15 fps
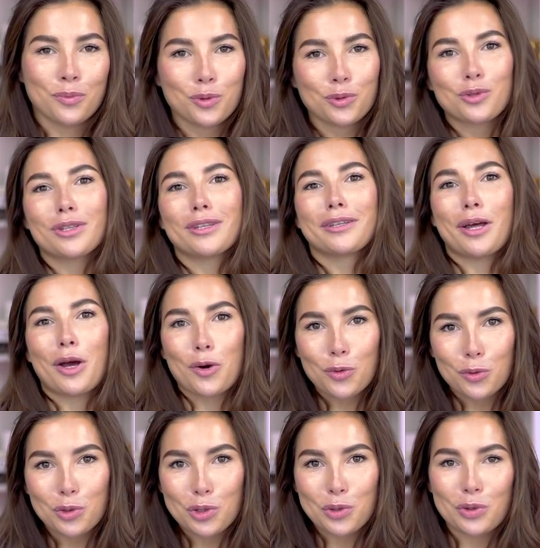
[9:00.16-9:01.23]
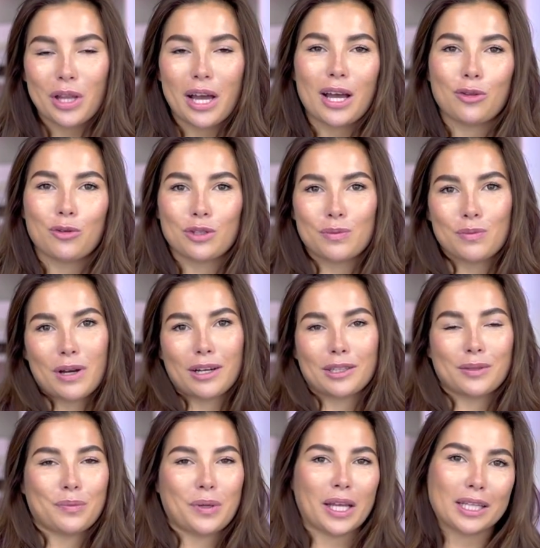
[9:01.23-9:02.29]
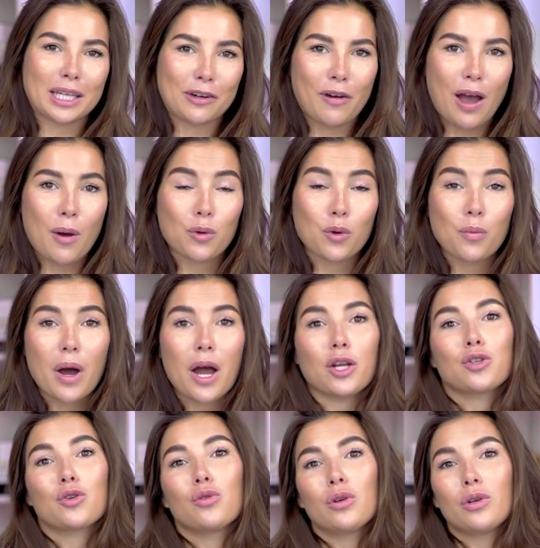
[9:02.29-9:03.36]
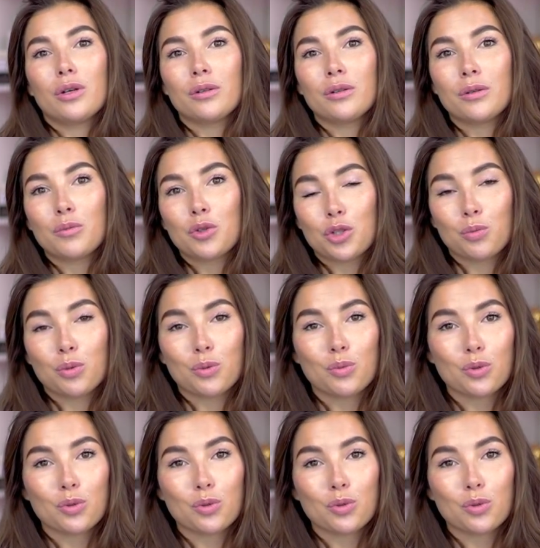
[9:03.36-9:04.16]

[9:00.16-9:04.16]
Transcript: бюсты наружу, да, то есть мы как-то приоткрываем рубашку, э, может быть,